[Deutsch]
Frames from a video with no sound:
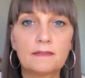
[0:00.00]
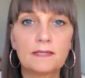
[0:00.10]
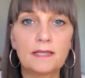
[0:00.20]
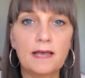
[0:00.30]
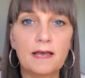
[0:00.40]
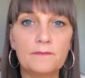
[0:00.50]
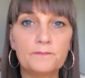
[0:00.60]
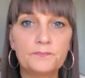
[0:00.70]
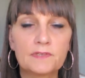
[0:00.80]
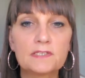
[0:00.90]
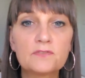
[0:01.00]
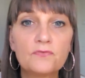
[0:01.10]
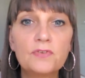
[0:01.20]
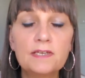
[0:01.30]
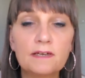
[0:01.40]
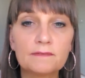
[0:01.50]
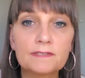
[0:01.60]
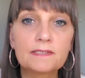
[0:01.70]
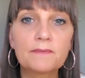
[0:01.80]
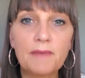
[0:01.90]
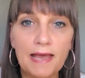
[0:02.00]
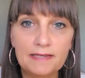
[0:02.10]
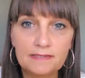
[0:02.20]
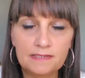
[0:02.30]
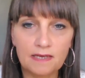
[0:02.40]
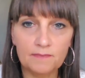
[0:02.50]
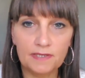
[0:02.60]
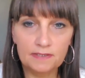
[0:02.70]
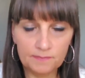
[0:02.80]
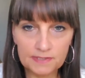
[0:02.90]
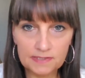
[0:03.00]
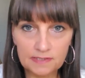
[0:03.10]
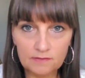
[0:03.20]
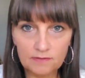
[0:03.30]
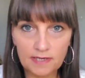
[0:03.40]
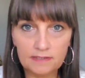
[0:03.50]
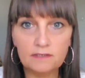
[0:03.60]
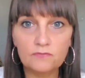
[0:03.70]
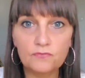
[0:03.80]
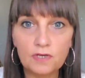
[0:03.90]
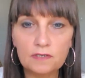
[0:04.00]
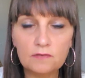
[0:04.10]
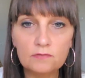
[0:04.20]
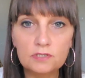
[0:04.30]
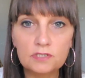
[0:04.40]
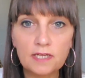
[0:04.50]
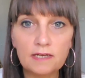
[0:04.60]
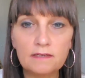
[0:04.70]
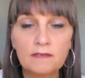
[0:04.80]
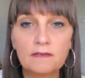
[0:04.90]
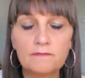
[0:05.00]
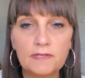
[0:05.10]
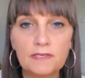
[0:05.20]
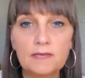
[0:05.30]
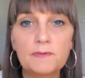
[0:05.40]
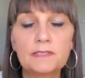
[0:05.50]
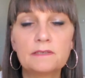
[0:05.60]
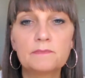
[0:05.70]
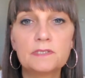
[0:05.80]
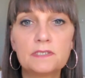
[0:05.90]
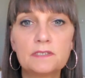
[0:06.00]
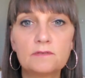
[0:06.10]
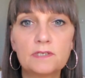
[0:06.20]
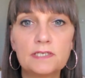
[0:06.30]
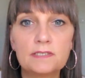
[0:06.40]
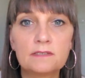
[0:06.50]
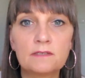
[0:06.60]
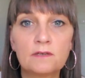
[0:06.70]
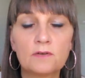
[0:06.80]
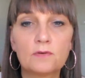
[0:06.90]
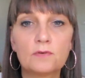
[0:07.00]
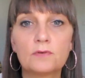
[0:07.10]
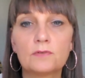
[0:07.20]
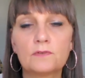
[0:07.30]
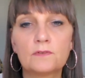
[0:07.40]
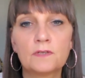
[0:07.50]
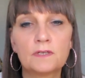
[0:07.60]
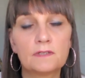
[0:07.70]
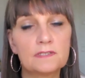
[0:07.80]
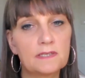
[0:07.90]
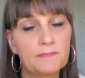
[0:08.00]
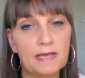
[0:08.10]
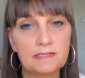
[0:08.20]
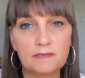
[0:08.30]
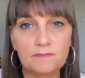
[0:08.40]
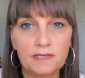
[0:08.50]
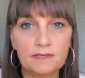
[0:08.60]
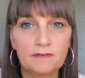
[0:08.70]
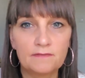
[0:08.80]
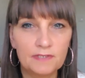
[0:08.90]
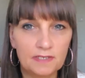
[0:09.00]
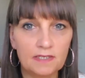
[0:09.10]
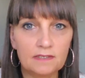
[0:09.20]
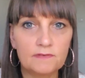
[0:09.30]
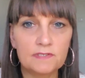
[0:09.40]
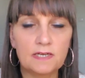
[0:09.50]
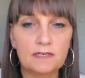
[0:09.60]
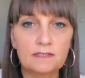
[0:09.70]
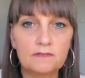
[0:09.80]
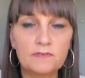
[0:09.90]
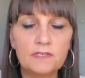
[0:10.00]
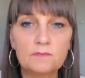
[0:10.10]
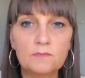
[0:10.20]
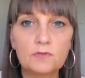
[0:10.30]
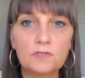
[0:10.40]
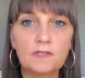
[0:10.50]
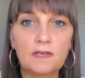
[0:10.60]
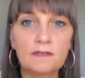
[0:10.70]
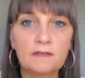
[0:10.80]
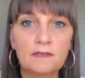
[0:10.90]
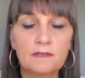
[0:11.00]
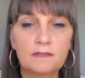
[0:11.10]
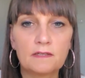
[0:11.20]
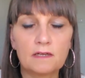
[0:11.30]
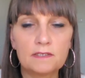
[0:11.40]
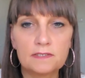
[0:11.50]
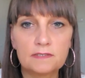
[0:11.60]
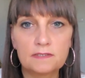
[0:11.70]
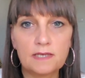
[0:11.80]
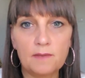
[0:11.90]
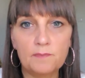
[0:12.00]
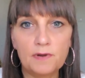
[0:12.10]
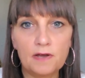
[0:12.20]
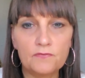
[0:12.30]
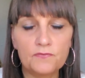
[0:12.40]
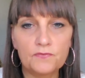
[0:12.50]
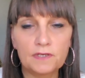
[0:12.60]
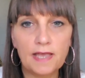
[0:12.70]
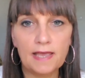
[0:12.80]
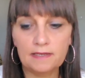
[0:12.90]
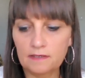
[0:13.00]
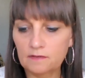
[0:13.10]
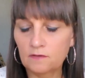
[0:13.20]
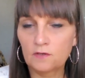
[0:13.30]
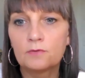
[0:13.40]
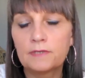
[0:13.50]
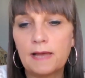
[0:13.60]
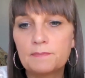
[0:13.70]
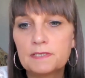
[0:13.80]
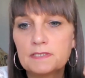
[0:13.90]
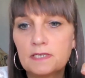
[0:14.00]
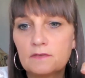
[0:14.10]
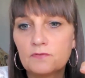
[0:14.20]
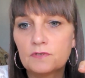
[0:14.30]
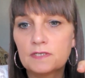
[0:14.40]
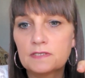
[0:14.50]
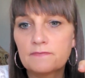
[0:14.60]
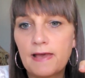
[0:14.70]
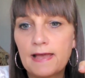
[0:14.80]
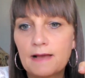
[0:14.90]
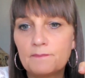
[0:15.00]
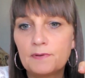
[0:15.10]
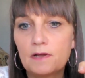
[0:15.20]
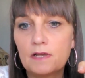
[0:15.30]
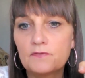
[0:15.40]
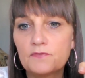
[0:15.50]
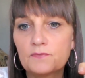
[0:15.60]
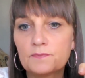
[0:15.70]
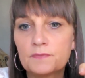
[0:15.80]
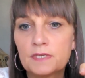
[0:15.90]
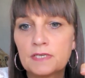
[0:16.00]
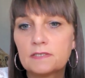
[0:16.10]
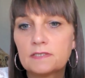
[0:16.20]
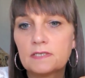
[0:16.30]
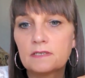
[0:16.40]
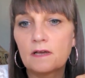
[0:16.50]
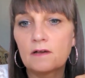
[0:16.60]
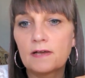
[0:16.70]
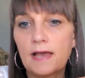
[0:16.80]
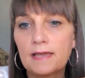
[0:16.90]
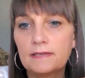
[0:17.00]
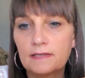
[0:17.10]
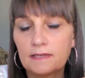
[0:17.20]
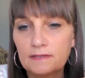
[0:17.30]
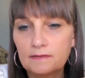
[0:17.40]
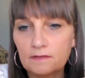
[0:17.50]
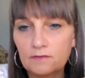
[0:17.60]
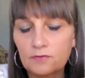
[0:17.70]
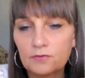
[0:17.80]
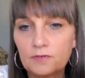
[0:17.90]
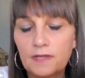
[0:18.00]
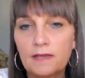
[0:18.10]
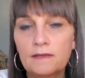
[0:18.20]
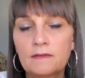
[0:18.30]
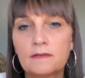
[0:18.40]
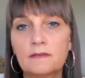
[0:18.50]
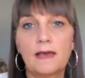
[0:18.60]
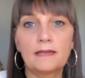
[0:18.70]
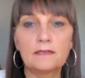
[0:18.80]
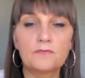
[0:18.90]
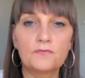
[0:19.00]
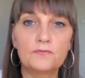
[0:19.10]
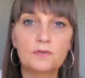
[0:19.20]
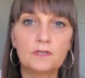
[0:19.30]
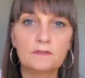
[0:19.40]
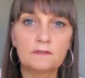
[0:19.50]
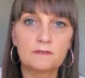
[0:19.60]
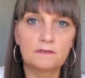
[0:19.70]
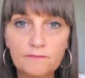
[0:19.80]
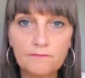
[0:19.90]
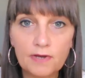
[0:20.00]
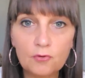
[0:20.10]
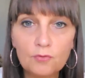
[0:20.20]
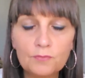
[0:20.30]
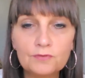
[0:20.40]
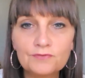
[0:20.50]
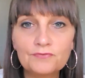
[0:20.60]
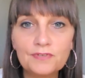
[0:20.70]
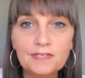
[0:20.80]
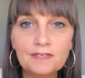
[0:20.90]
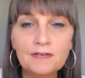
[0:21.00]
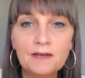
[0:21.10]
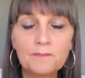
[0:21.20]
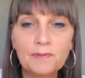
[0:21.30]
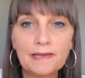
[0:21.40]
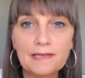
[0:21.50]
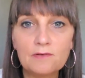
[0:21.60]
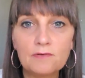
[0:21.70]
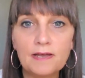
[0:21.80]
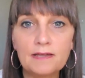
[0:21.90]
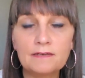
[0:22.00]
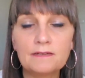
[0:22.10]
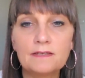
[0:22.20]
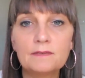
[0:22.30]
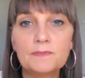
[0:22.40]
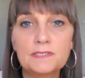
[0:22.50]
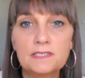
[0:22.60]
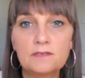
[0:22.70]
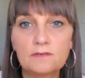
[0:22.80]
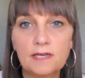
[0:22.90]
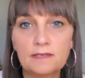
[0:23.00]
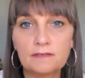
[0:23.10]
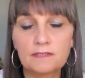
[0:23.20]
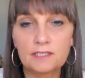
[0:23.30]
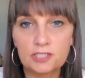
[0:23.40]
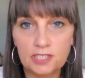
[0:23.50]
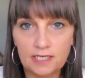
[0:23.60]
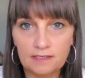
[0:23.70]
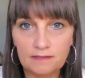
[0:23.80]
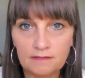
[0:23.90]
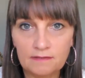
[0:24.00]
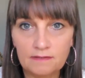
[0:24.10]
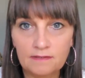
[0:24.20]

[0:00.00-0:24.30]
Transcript: der das Wir, das Gemeinsame in Beziehungen in den Vordergrund stellt, wenn jemand in Beziehung ist und das Gemeinsame wieder etwas aktivieren möchte, dann ist dieser Ablauf geeignet, und abgesehen von den zwei Abläufen sind auch einige Hintergründe angeführt, warum und wie Prägungen in Beziehungen geschehen,